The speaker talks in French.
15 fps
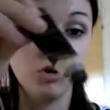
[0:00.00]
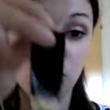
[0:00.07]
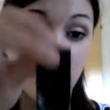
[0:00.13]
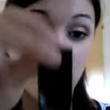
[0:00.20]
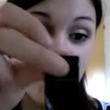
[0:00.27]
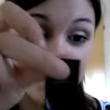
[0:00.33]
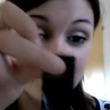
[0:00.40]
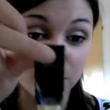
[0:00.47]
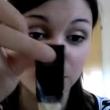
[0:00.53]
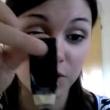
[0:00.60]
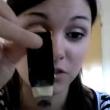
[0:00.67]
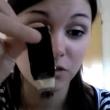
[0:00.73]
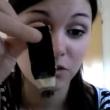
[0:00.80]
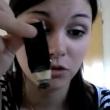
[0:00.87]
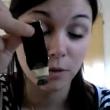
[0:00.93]
voilà, ça se
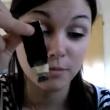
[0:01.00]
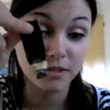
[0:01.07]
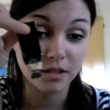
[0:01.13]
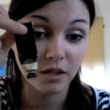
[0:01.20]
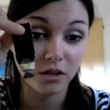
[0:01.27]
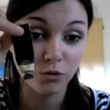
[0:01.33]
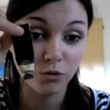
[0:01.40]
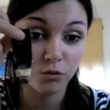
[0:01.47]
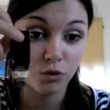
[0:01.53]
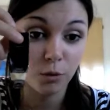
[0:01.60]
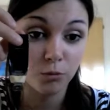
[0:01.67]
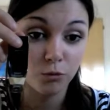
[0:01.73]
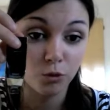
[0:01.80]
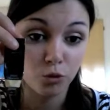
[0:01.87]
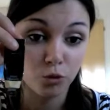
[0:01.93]
présente comme ça, sous
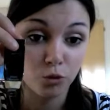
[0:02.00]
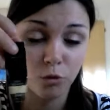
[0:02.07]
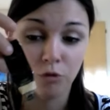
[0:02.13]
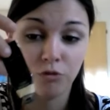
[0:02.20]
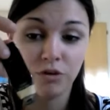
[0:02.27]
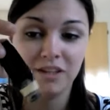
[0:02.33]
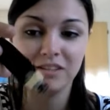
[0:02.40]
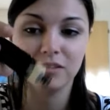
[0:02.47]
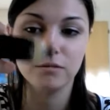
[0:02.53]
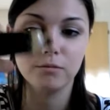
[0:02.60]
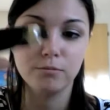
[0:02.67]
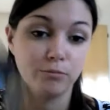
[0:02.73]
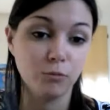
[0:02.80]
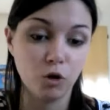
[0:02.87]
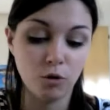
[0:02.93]
forme de tube en fait,
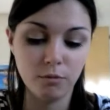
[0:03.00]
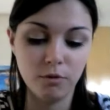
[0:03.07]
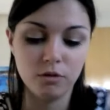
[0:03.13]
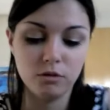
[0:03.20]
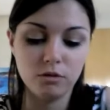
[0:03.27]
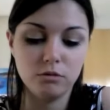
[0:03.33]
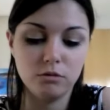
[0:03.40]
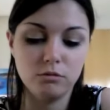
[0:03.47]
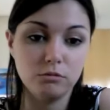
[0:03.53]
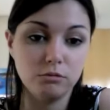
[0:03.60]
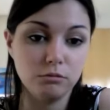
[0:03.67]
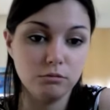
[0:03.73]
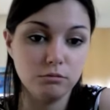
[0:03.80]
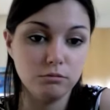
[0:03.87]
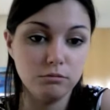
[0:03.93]
comme euh,
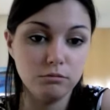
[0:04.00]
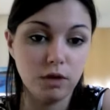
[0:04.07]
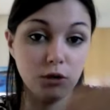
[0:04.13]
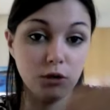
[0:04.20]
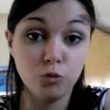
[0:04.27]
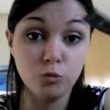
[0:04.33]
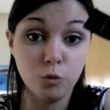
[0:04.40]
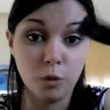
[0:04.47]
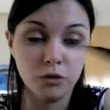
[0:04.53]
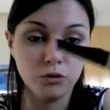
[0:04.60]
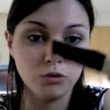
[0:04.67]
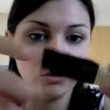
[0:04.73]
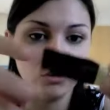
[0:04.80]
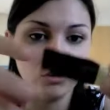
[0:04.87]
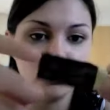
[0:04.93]
un, tube de
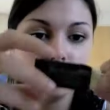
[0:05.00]
peinture.